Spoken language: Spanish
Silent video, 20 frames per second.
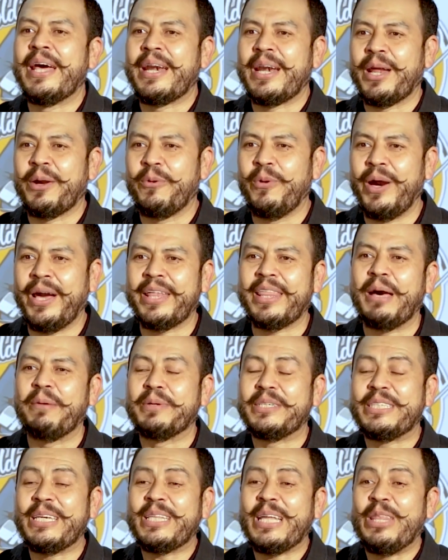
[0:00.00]
Recuerda,
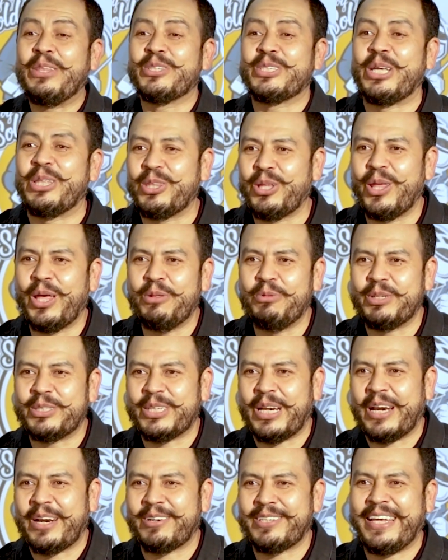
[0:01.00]
visítanos en todas
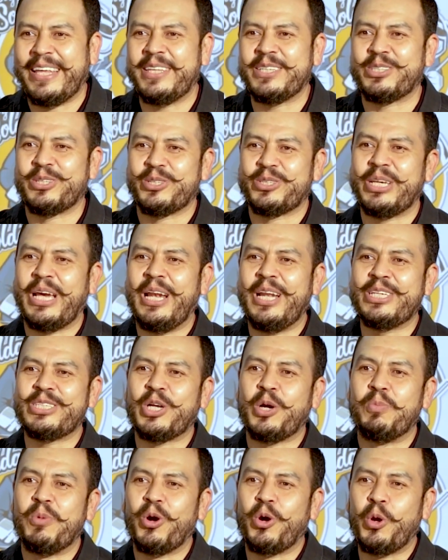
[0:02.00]
nuestras redes sociales
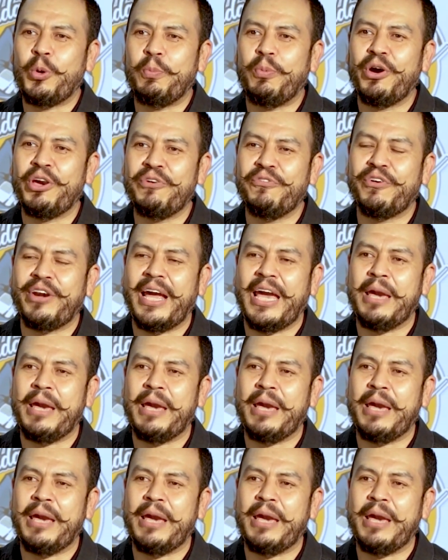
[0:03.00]
como Grupo Infra